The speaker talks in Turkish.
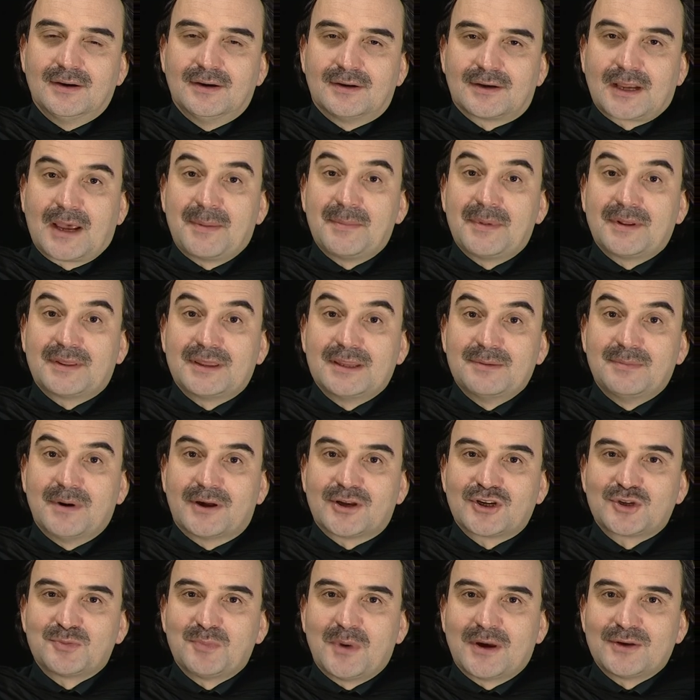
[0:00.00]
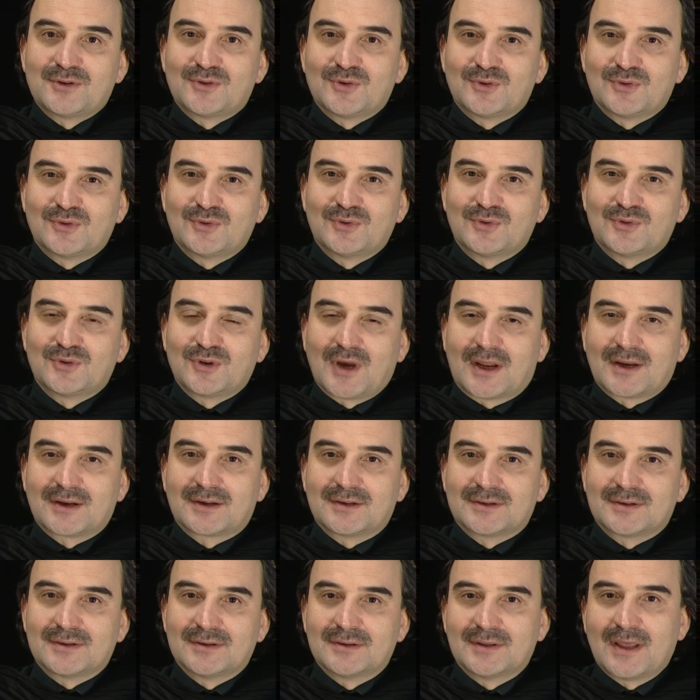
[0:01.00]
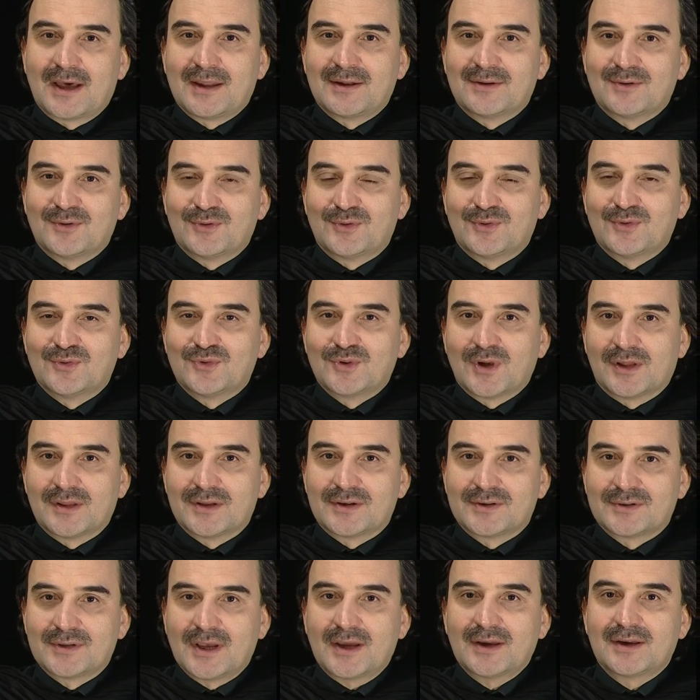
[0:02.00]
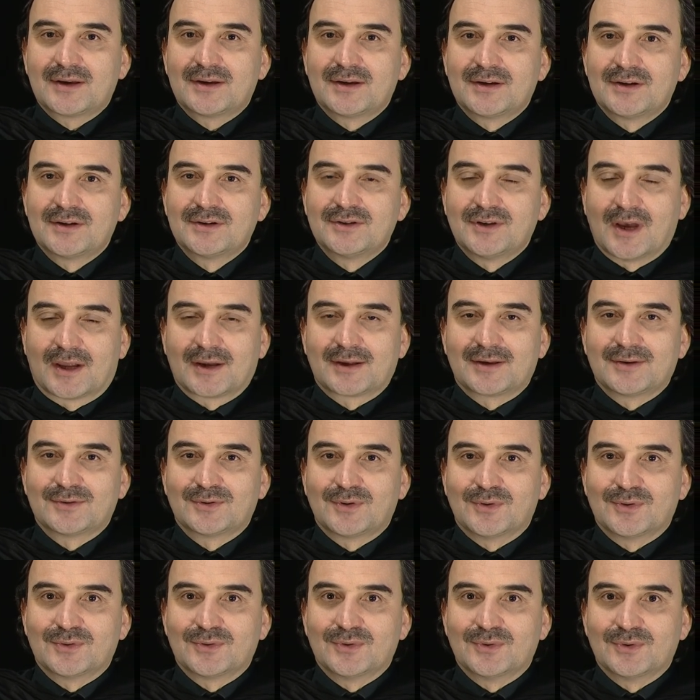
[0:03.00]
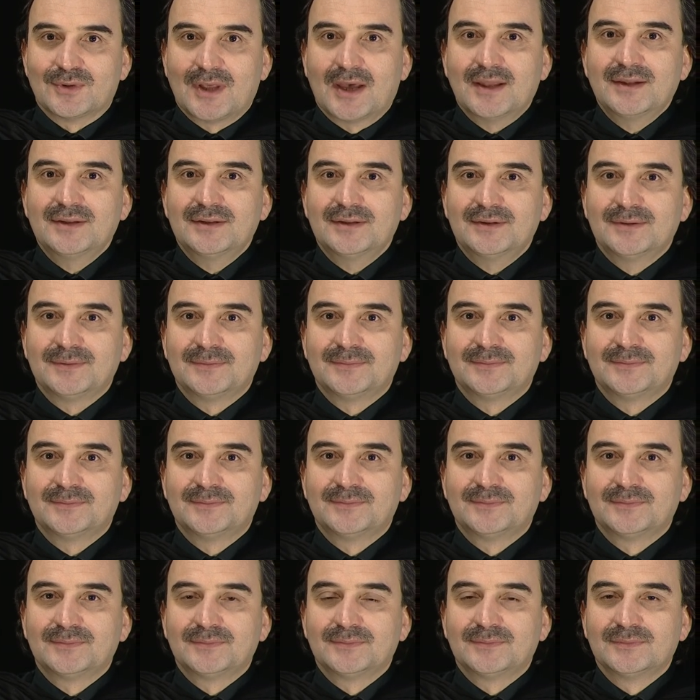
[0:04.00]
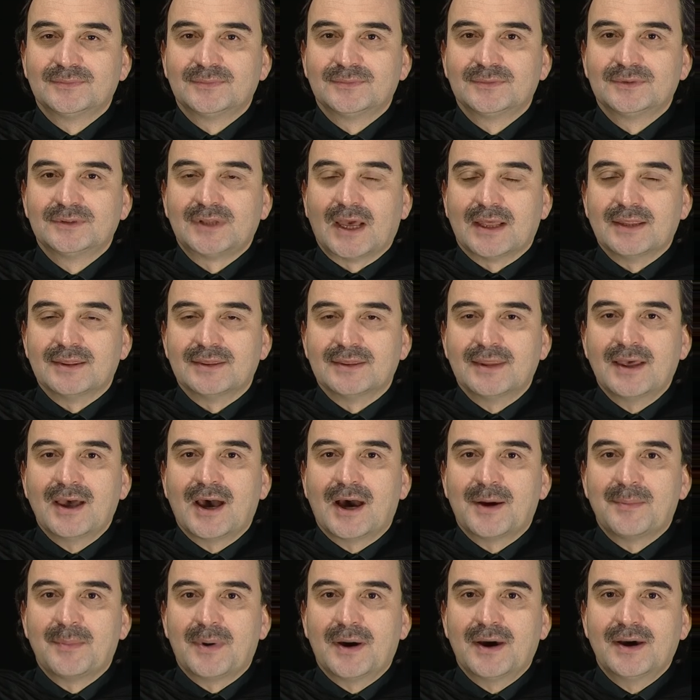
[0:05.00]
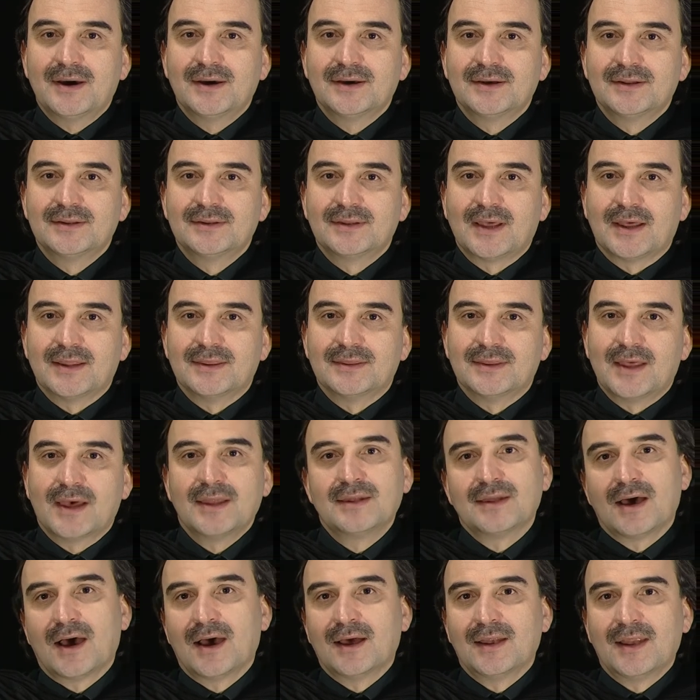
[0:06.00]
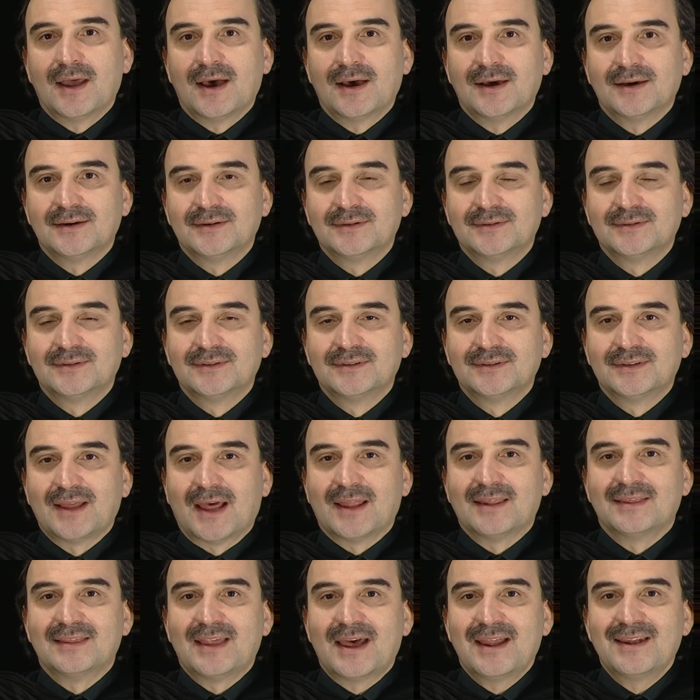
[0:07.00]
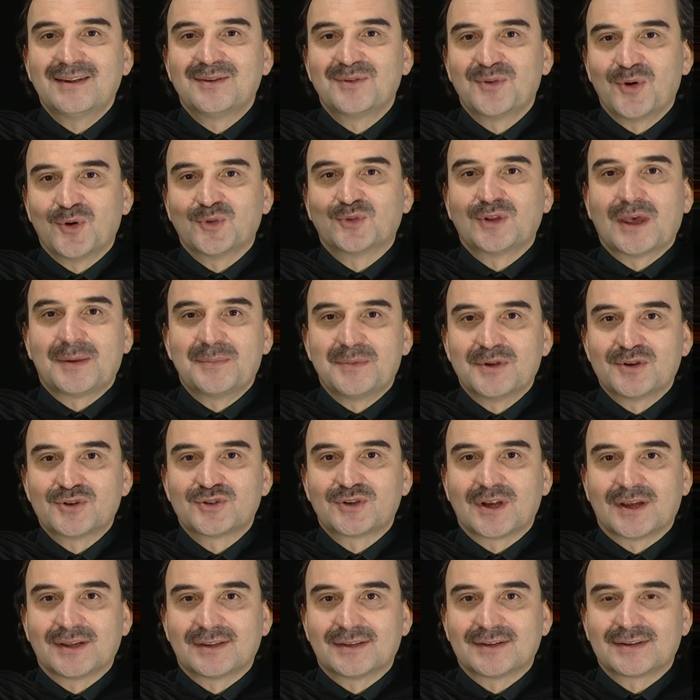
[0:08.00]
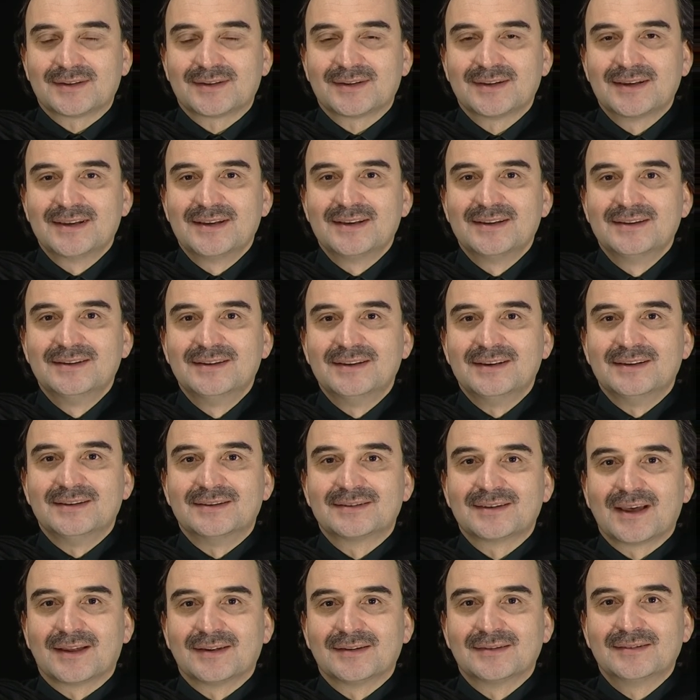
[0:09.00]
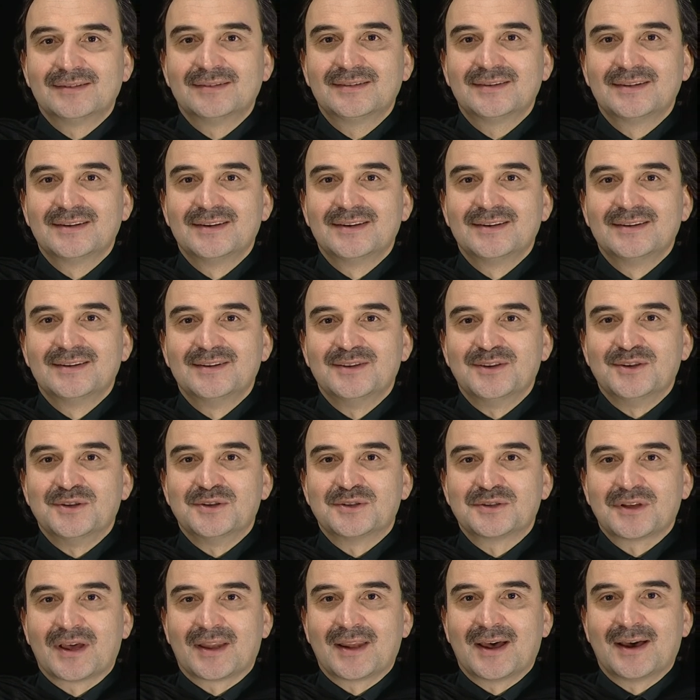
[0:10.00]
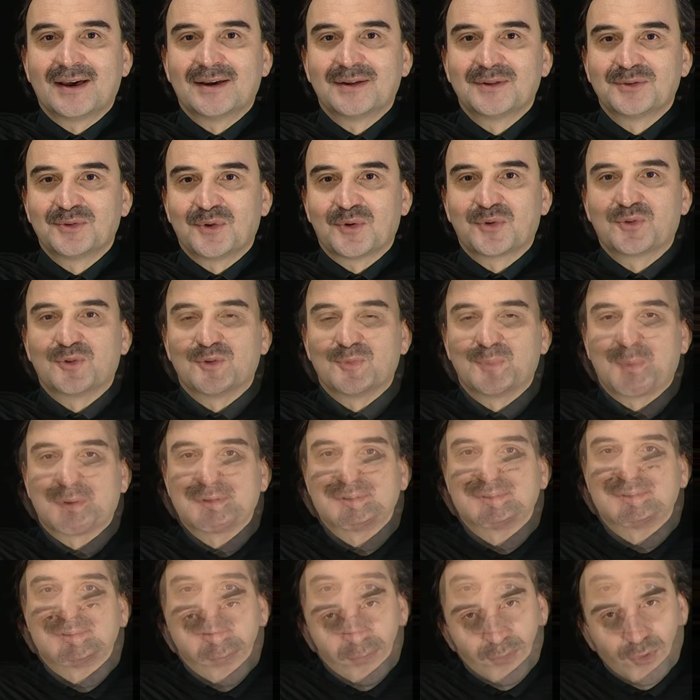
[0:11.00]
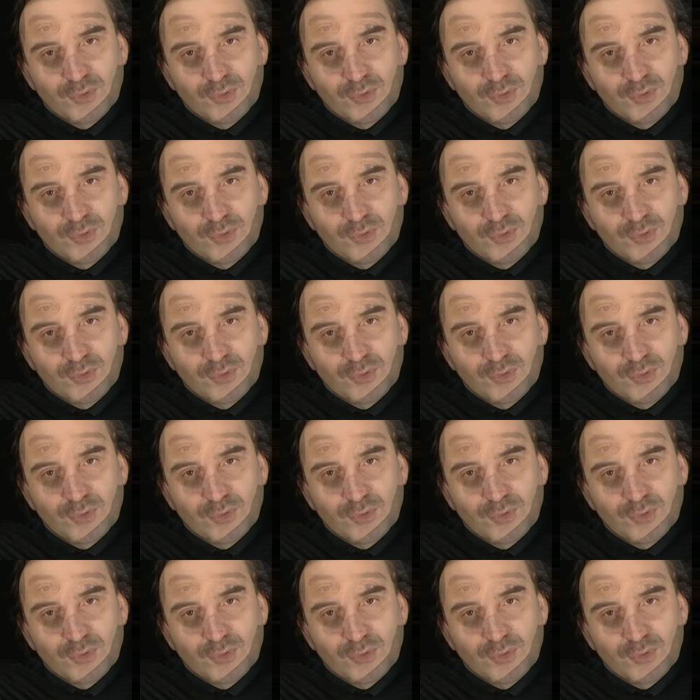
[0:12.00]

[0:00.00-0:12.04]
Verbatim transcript: Rahmetli Barış Manço'nun şarkısından ödünç alırsak şarkı sözünden tende ama tenden hala benden öte bir şeydir. İnsanın insana dokunması.